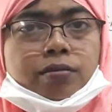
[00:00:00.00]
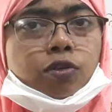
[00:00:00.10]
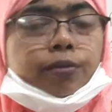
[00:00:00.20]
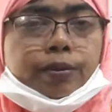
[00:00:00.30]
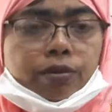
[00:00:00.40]

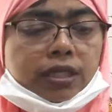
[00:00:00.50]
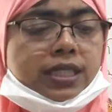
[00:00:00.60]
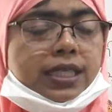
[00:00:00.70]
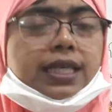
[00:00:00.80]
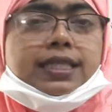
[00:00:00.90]
কবি
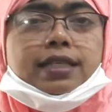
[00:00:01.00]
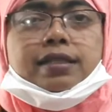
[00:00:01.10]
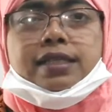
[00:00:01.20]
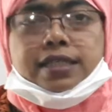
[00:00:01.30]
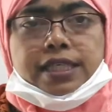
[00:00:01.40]
বলেছে যে
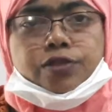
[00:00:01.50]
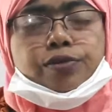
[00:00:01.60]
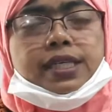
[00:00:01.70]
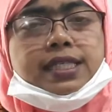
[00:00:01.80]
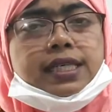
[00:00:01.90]
সে
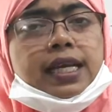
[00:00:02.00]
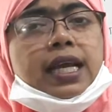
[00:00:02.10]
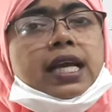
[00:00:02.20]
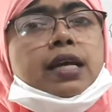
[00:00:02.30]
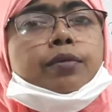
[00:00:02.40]
শুনেছে
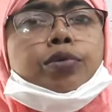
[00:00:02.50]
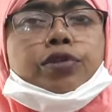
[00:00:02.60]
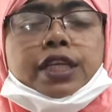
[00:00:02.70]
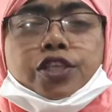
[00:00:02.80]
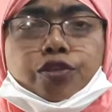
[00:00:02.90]

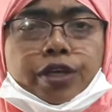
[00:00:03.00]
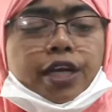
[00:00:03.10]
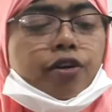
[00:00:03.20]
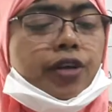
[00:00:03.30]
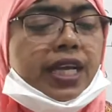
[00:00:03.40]
ভূতের
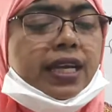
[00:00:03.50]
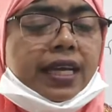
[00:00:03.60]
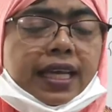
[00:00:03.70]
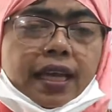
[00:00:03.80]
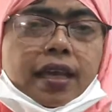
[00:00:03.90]
চোখের রঙই
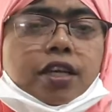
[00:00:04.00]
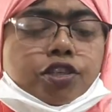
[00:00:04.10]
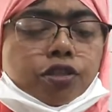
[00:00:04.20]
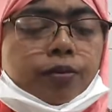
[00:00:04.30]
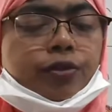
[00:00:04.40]
নাকি
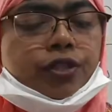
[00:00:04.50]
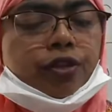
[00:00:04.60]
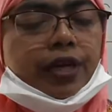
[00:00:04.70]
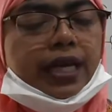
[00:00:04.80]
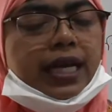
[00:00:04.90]
সবুজ
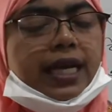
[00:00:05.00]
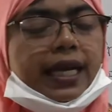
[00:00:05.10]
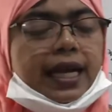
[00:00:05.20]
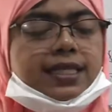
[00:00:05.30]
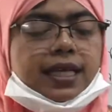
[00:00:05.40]
হয়
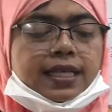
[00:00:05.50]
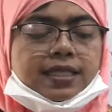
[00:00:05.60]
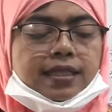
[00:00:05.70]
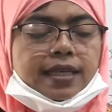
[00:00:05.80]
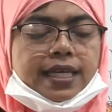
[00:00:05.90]
কাছে
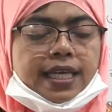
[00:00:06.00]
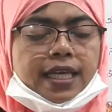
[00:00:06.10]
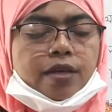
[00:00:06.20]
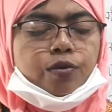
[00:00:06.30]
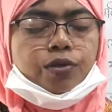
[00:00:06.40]
আসতে দেখি
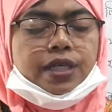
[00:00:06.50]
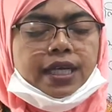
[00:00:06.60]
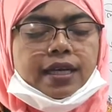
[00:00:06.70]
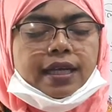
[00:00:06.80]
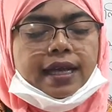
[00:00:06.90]

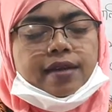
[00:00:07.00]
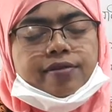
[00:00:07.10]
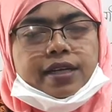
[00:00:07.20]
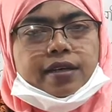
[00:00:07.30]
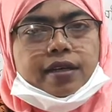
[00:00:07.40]
উটের
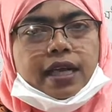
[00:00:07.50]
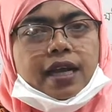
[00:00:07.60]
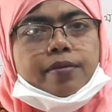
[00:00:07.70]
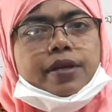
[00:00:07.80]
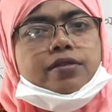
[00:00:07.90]
ক্যারাভান
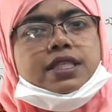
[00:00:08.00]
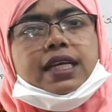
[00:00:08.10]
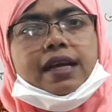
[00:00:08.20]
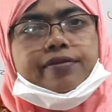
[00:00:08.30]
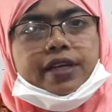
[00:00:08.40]
ক্যারাভান হচ্ছে
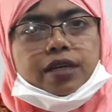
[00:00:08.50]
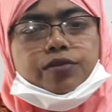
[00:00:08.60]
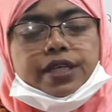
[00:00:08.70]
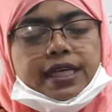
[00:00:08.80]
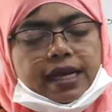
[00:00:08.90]
কাফেলা
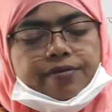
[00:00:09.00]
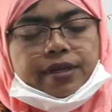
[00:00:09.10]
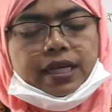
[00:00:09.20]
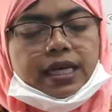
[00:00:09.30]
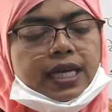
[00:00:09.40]
উটের
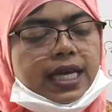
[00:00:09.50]
কাফেলা